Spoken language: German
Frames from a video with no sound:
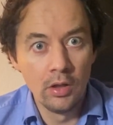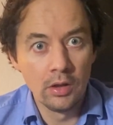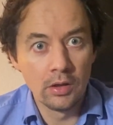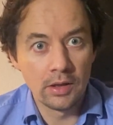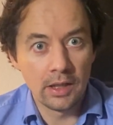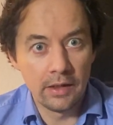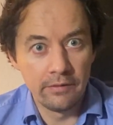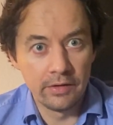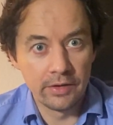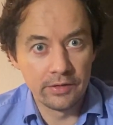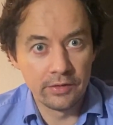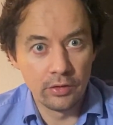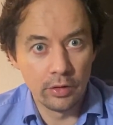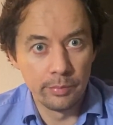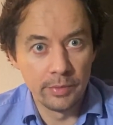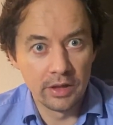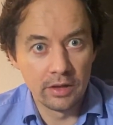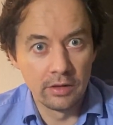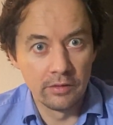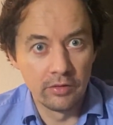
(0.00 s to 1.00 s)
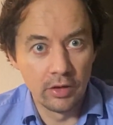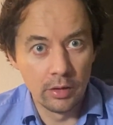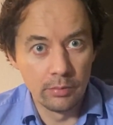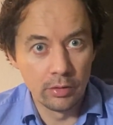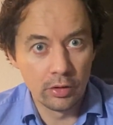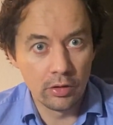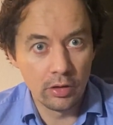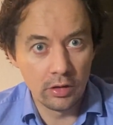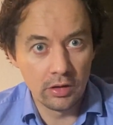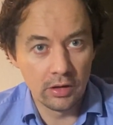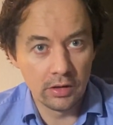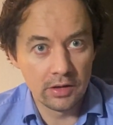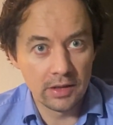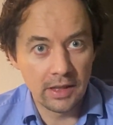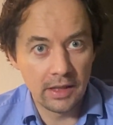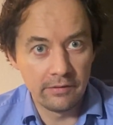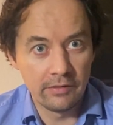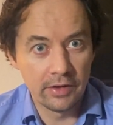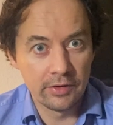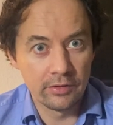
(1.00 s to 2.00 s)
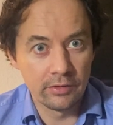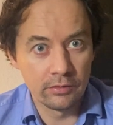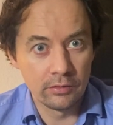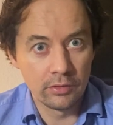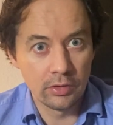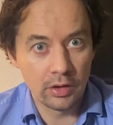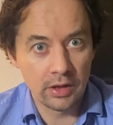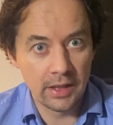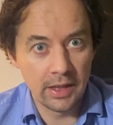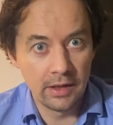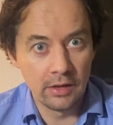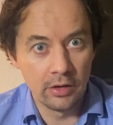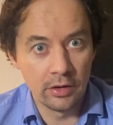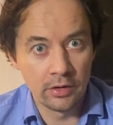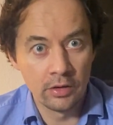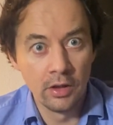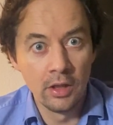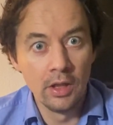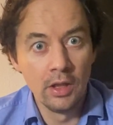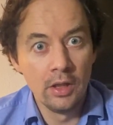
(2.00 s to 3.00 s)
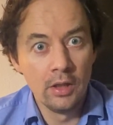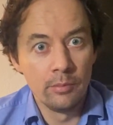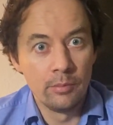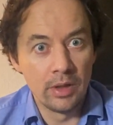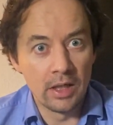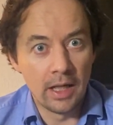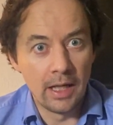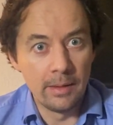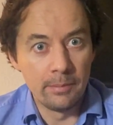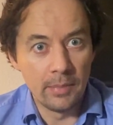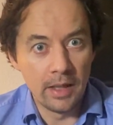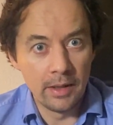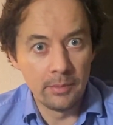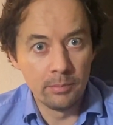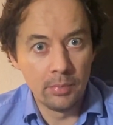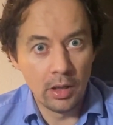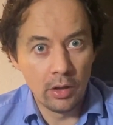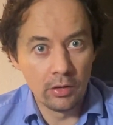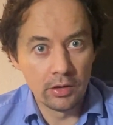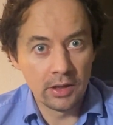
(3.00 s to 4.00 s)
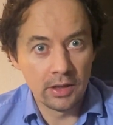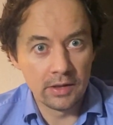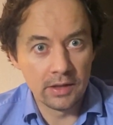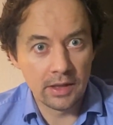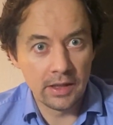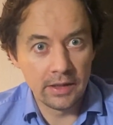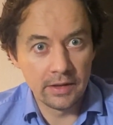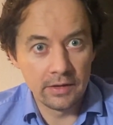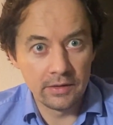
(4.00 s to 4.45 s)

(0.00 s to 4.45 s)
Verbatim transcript: teilweise noch mit Gewölbekeller, teilweise unterkellert, mit einem Anbau da dran.